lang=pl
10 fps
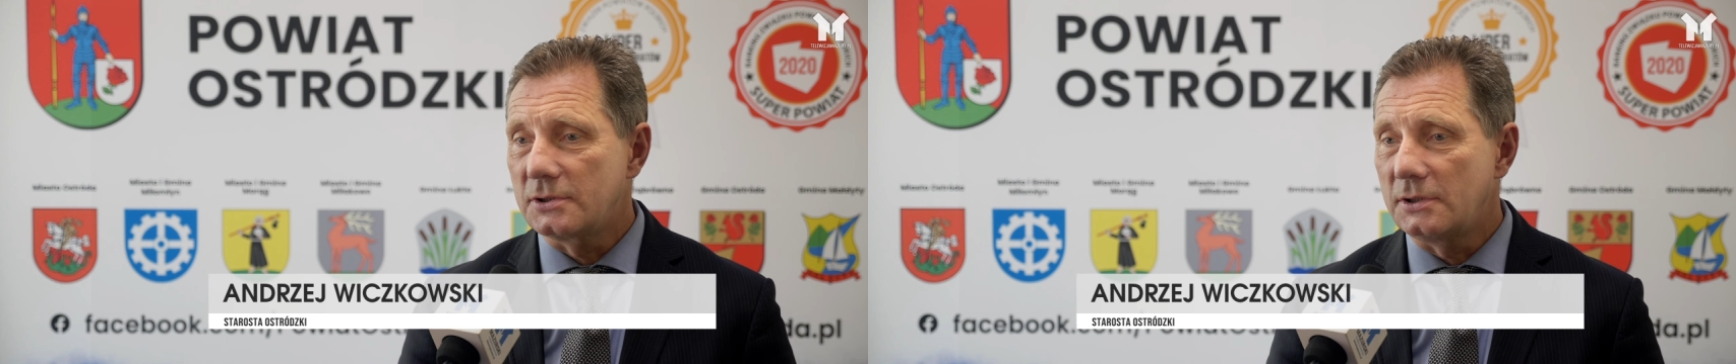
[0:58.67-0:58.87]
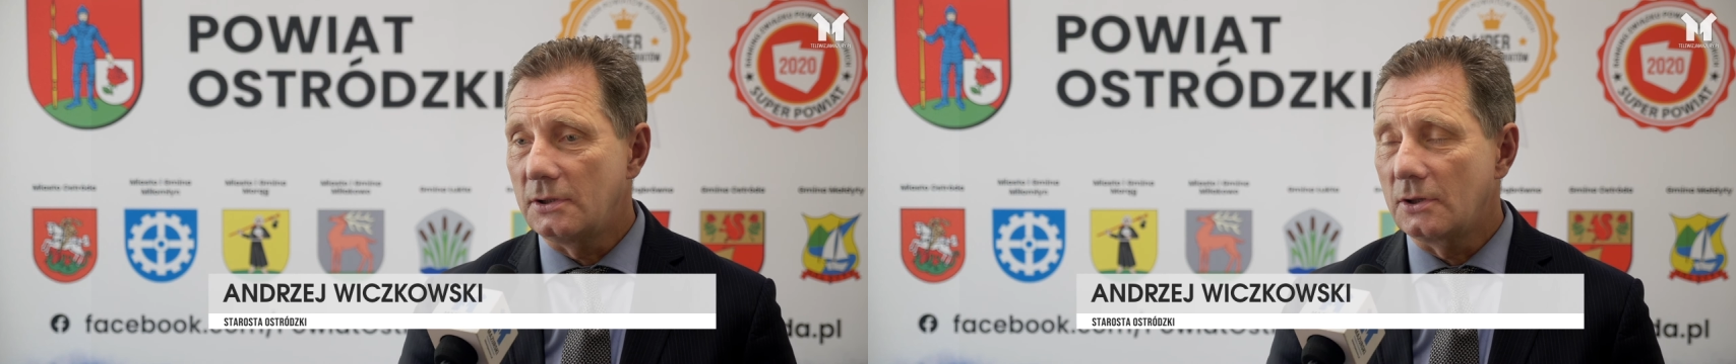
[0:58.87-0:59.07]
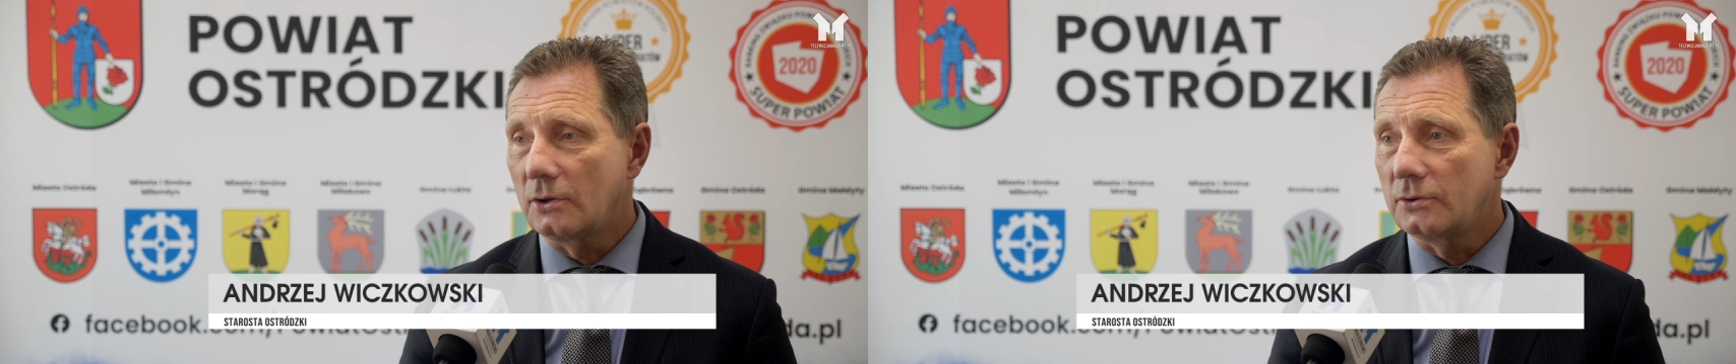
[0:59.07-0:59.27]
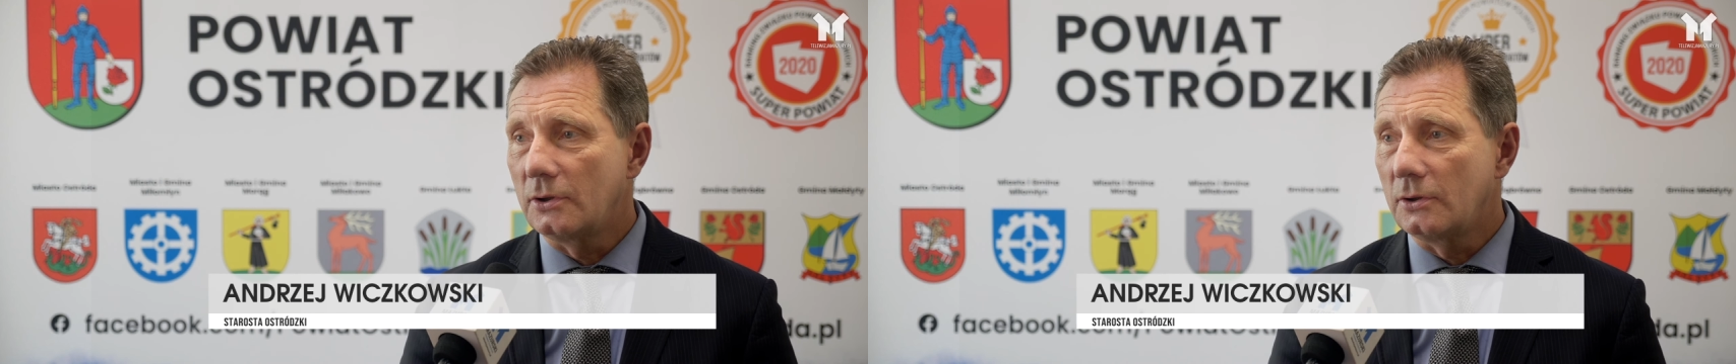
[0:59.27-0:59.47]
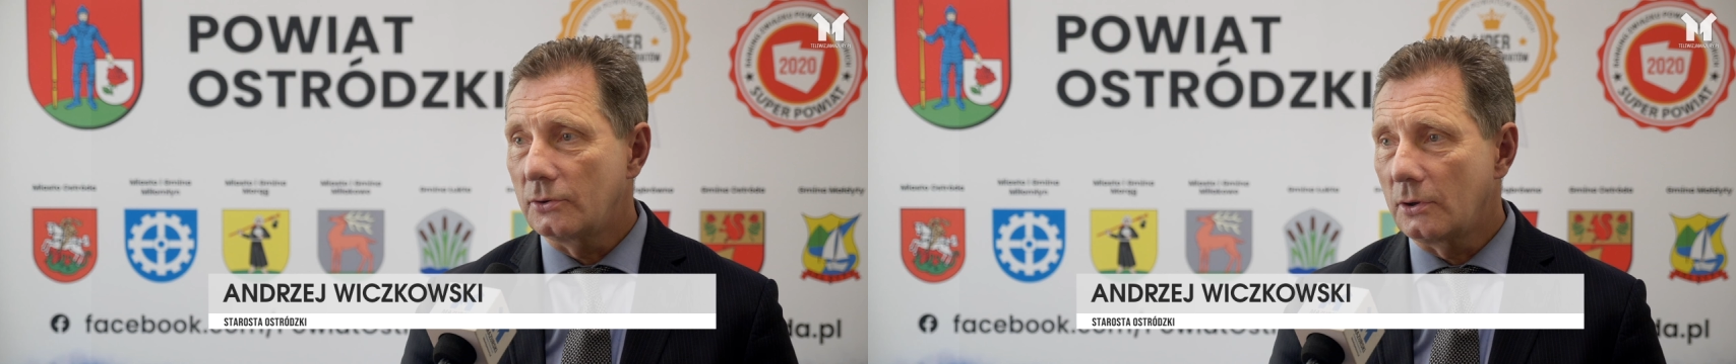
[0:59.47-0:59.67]
czyli
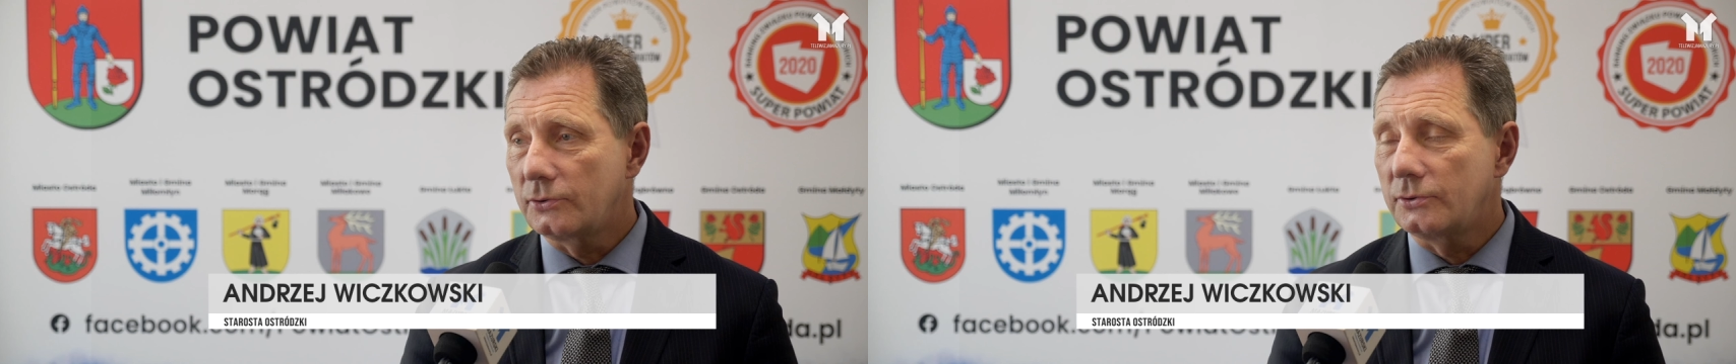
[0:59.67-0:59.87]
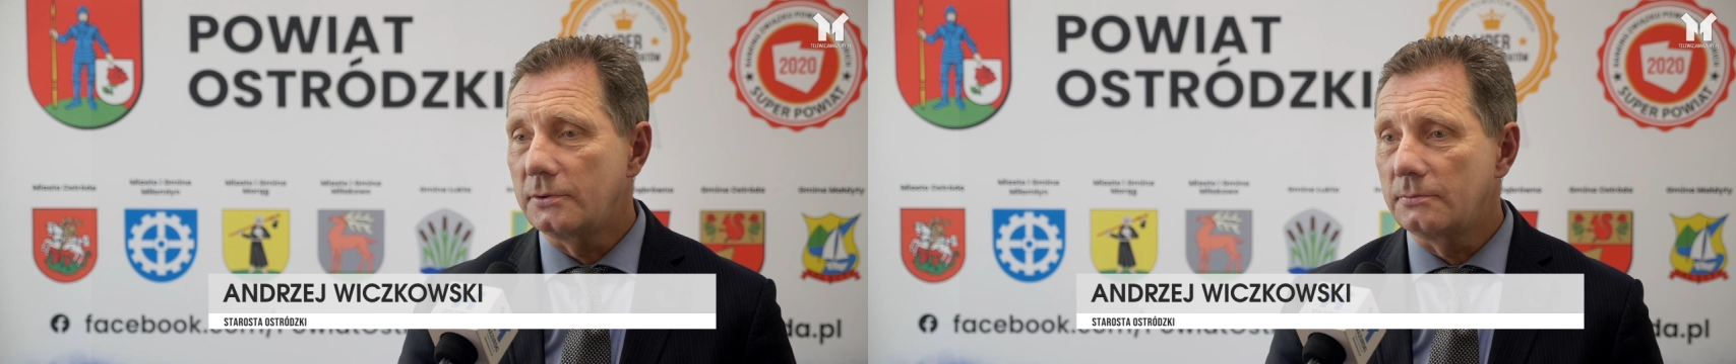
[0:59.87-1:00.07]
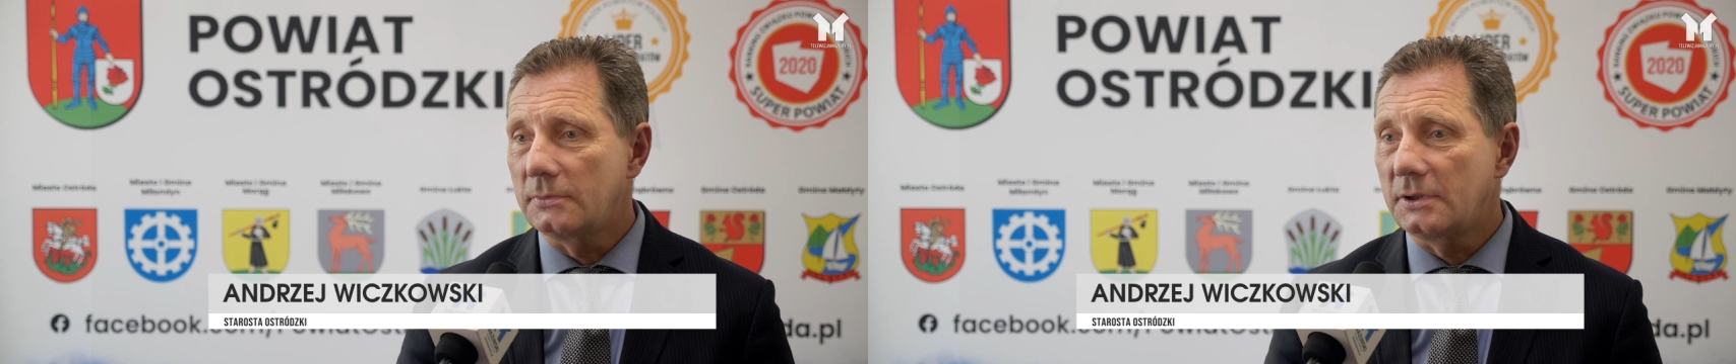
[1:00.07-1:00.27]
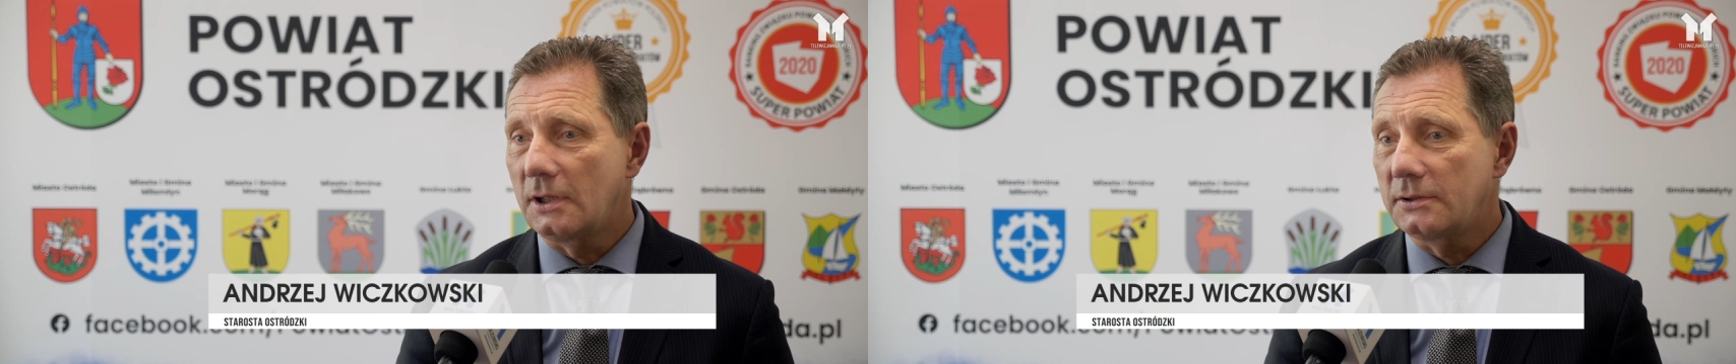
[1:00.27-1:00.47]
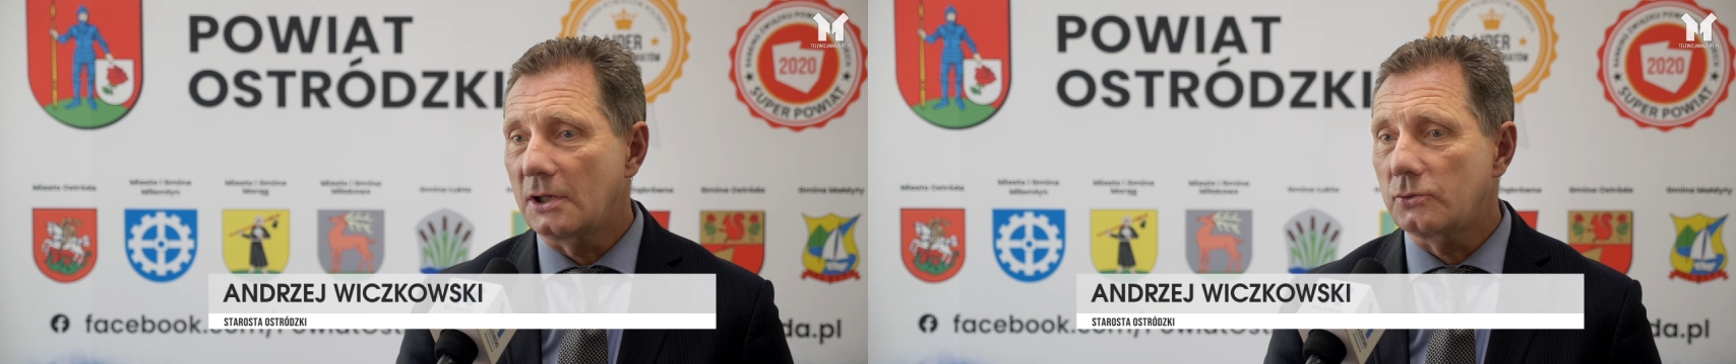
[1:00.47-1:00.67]
rondo od
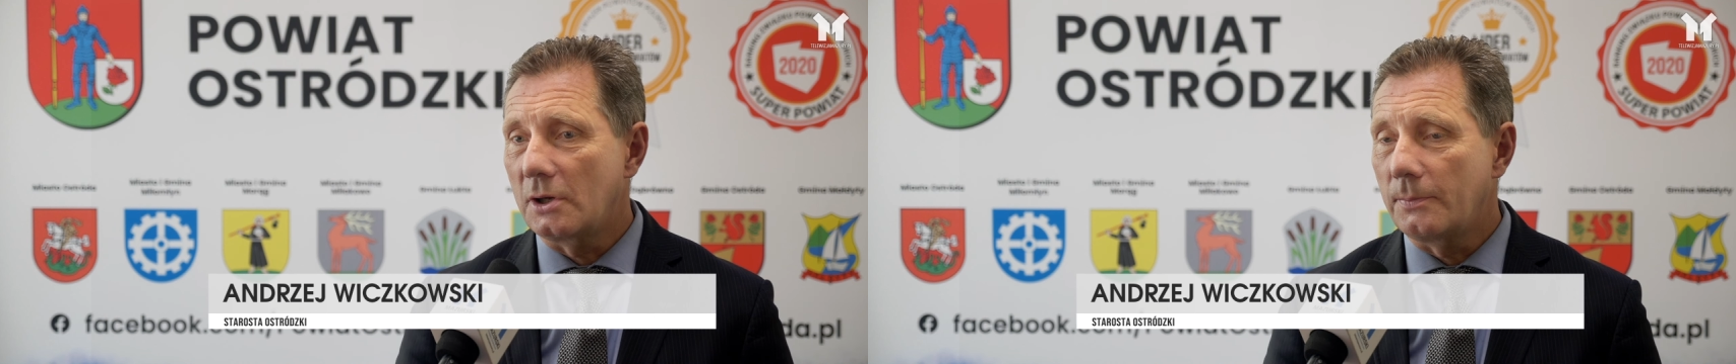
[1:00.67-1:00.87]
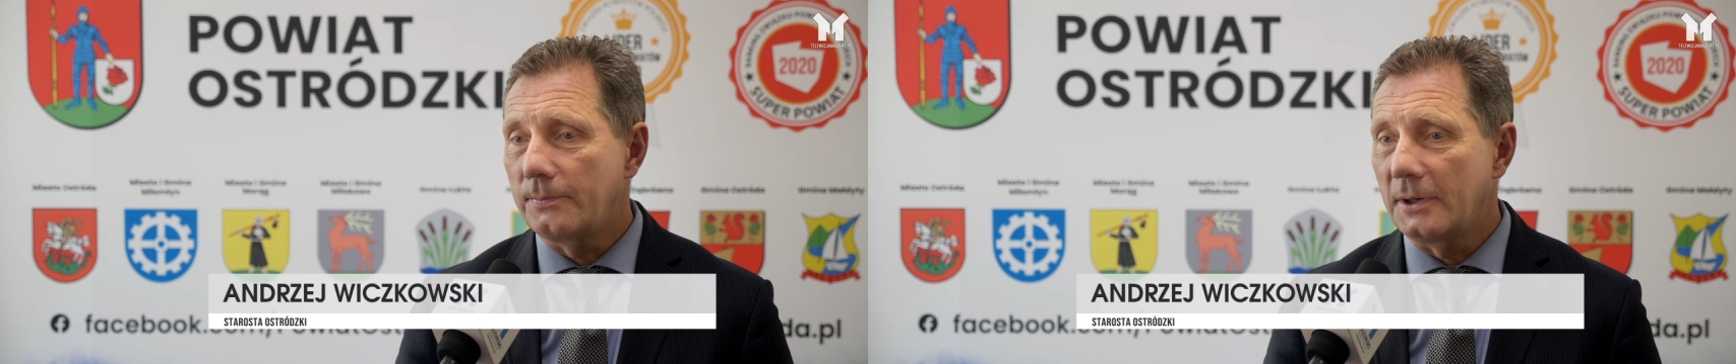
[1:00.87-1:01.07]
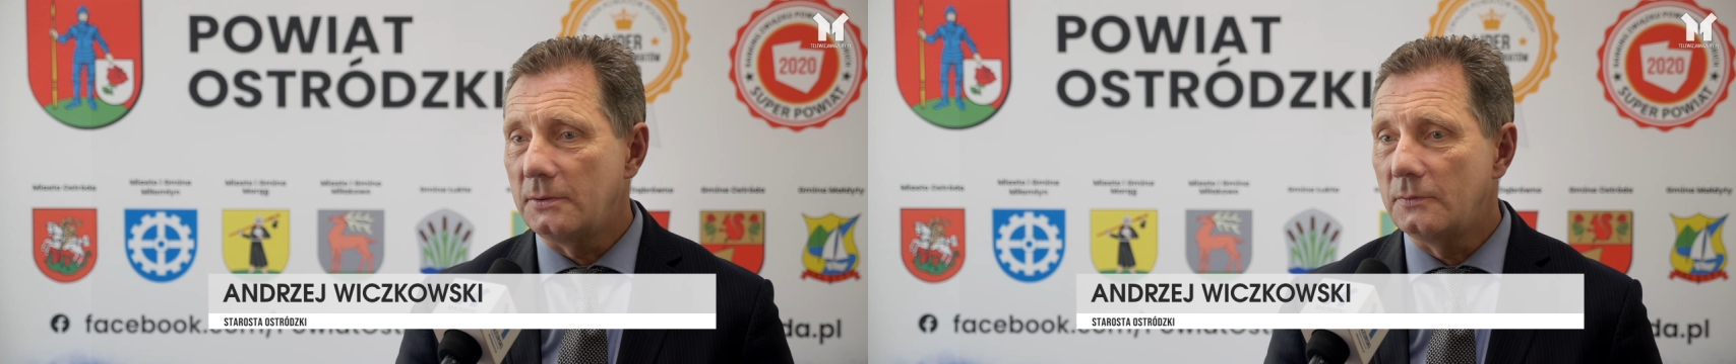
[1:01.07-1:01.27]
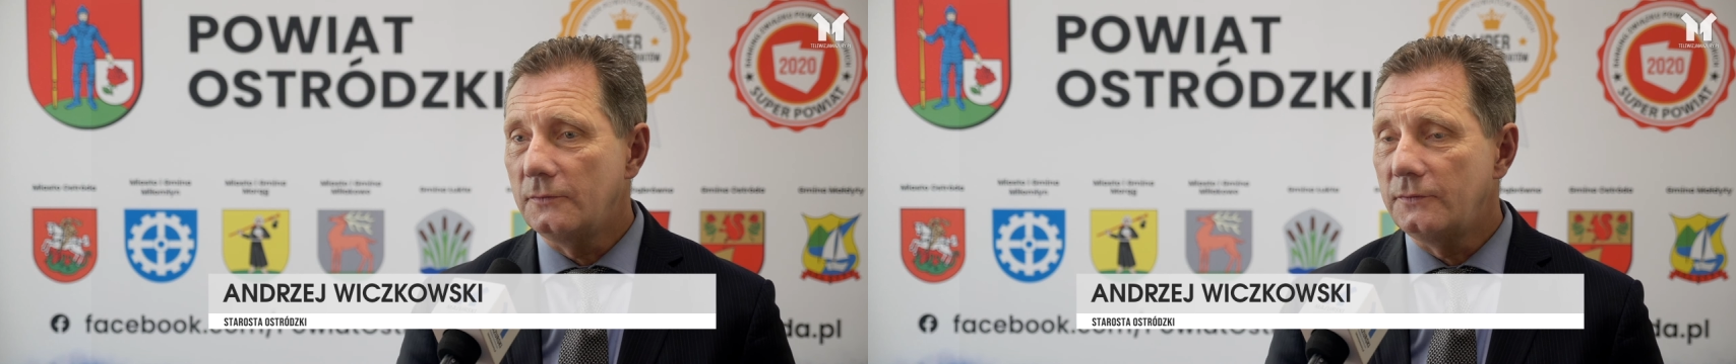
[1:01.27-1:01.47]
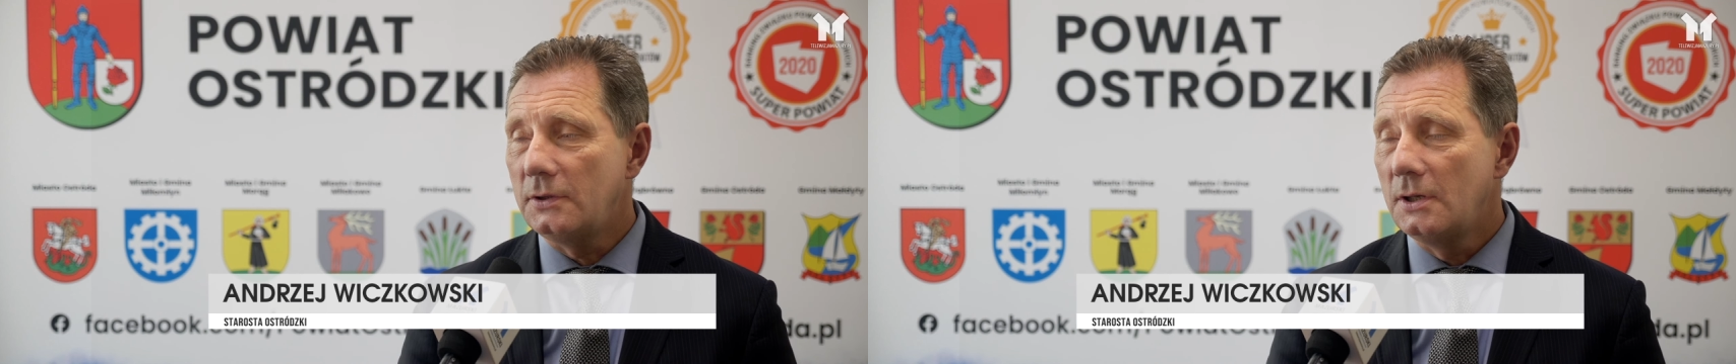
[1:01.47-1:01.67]
te, te które pani
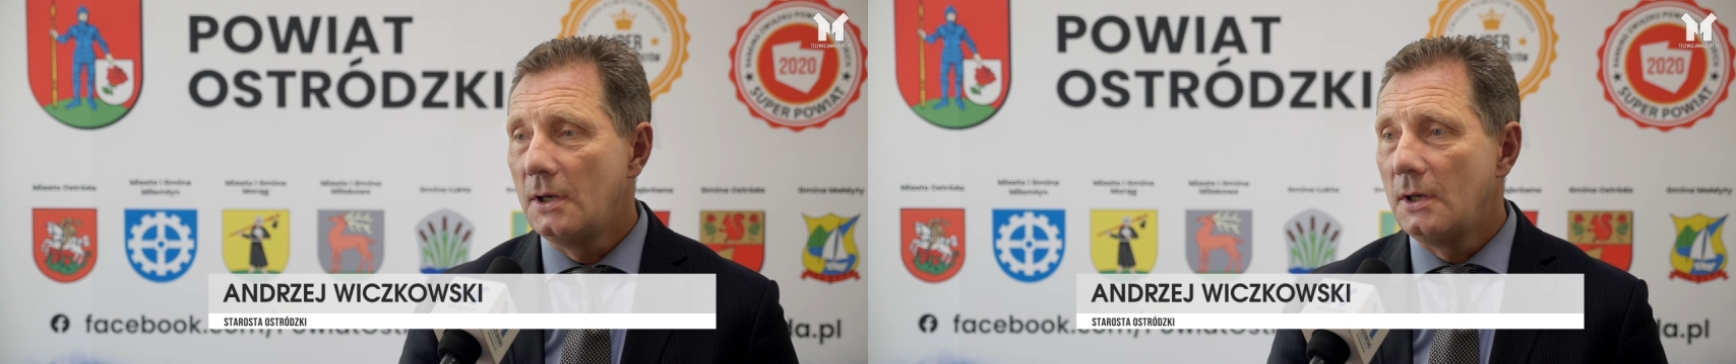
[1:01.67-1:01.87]
mówi